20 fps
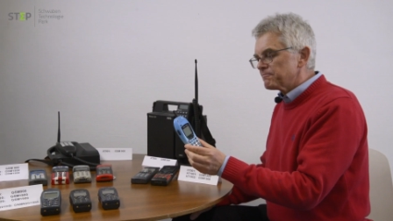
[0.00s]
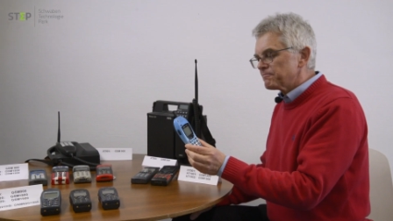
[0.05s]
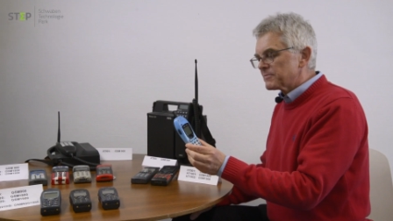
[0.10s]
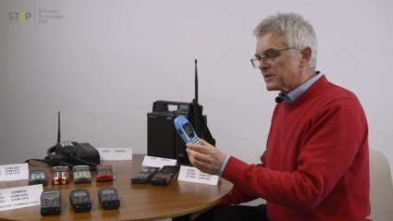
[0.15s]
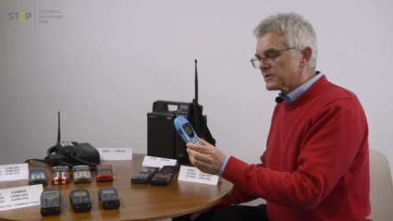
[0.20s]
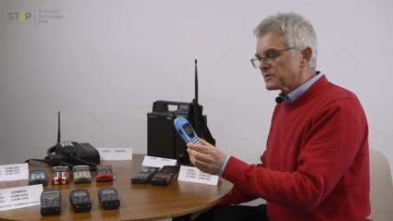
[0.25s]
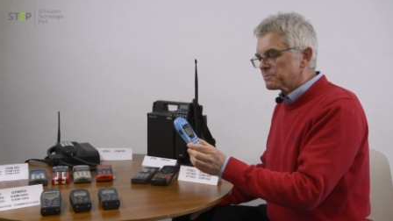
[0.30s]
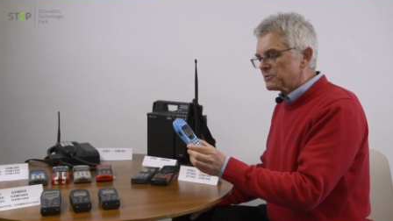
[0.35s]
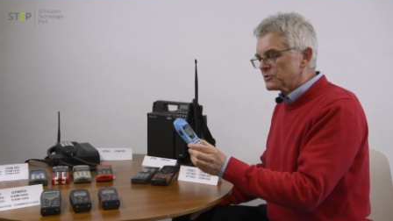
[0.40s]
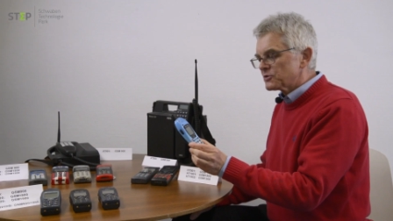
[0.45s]

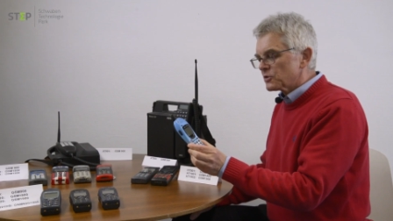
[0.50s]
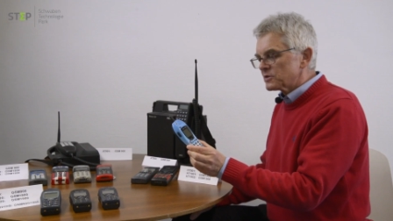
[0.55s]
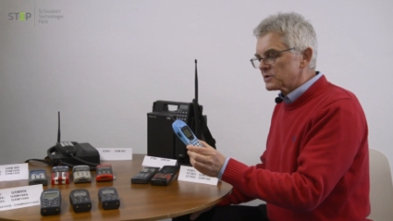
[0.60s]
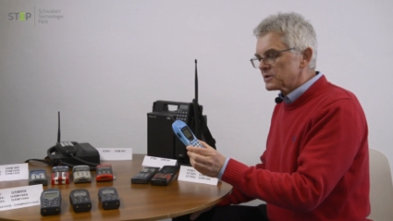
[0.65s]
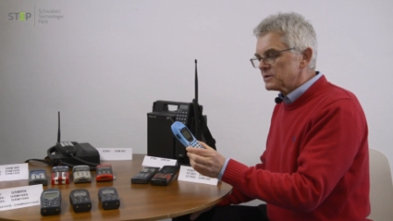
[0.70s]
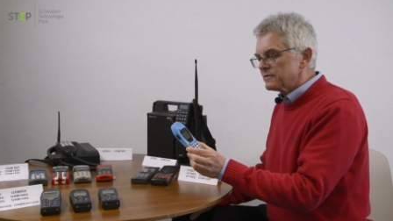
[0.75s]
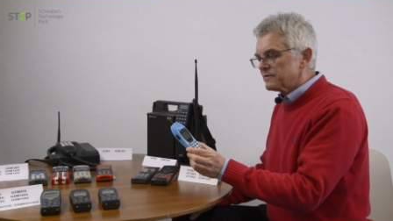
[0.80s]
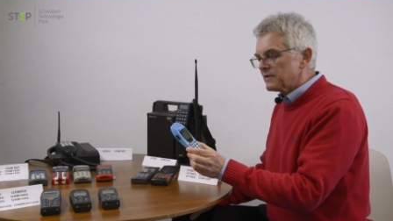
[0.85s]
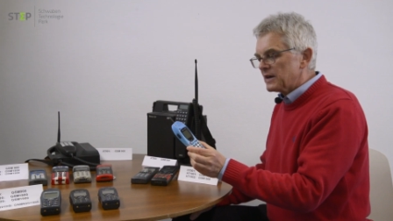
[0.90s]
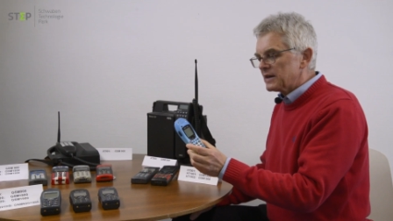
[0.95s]
Das
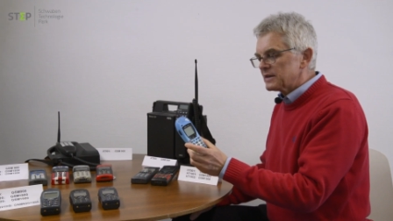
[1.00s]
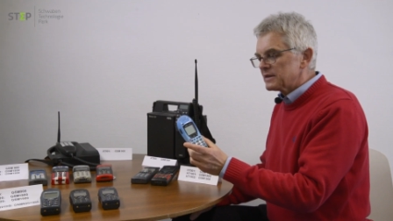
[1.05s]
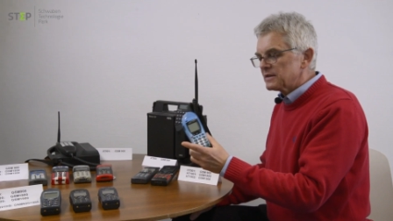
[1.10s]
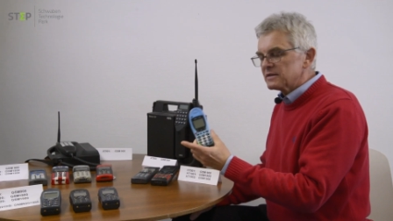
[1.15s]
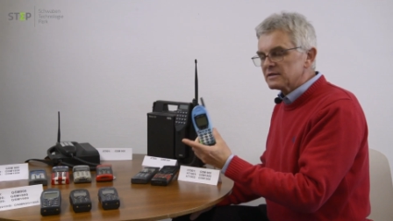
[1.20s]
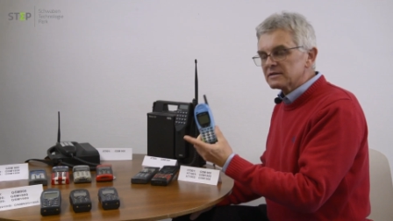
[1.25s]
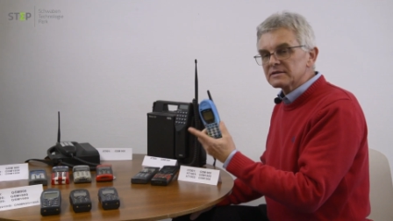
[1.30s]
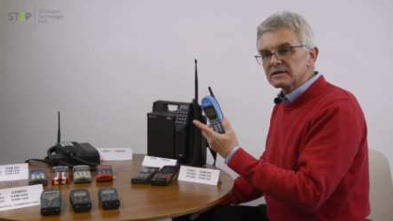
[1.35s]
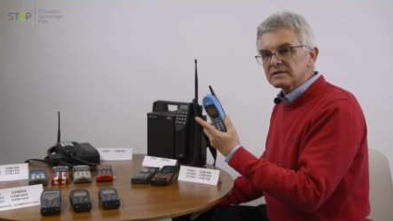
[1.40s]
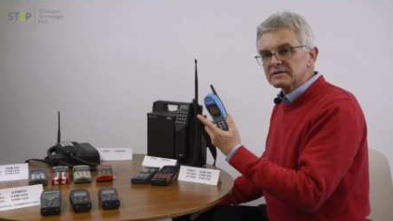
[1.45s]
Besondere war
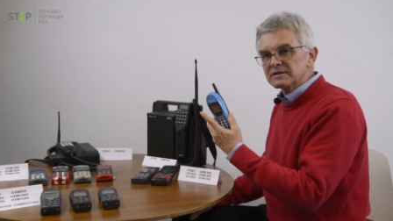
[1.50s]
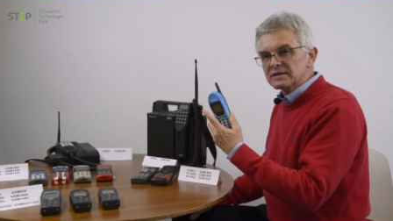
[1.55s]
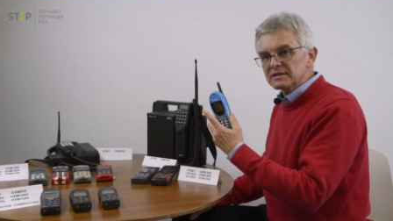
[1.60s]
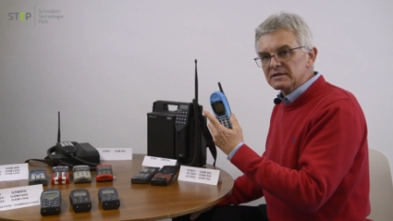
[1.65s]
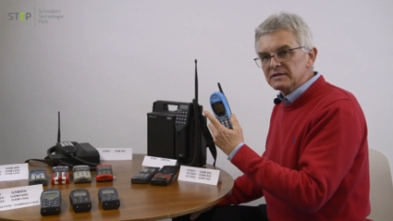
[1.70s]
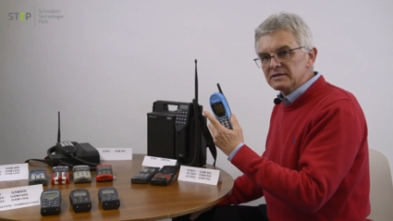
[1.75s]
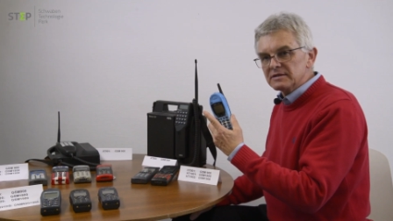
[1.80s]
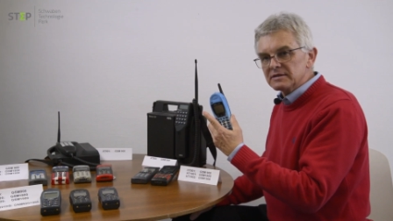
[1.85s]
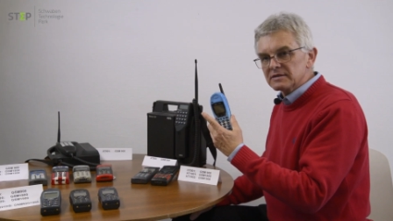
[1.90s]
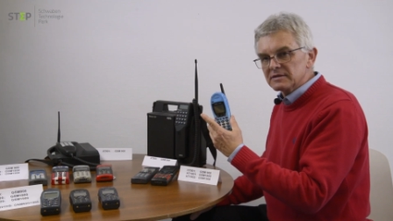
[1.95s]
dann
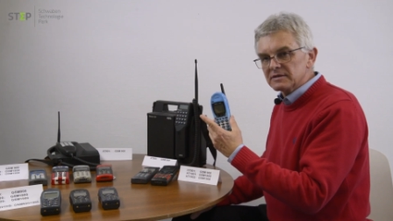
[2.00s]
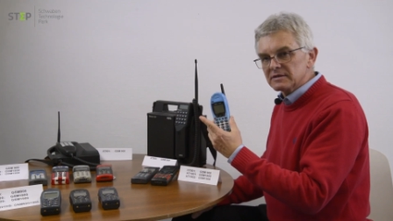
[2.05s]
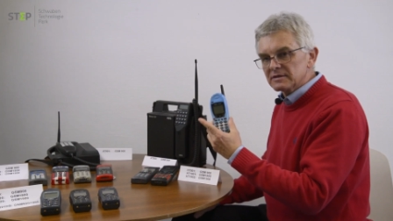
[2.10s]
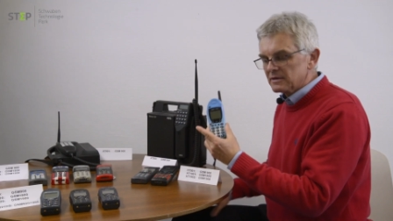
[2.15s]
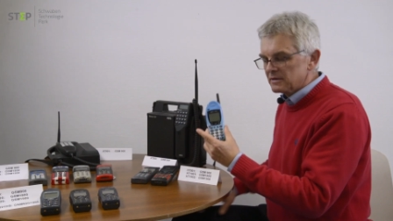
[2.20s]
tatsächlich,